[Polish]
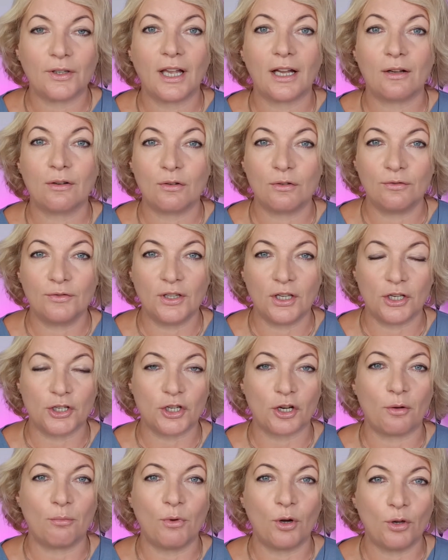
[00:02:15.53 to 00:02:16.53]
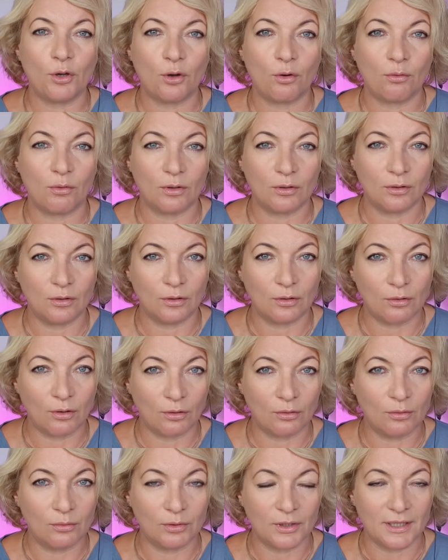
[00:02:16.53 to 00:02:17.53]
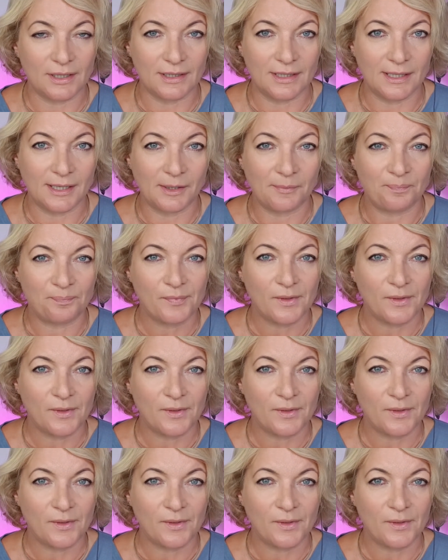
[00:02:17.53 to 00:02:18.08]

jak również moją e, konkurencję.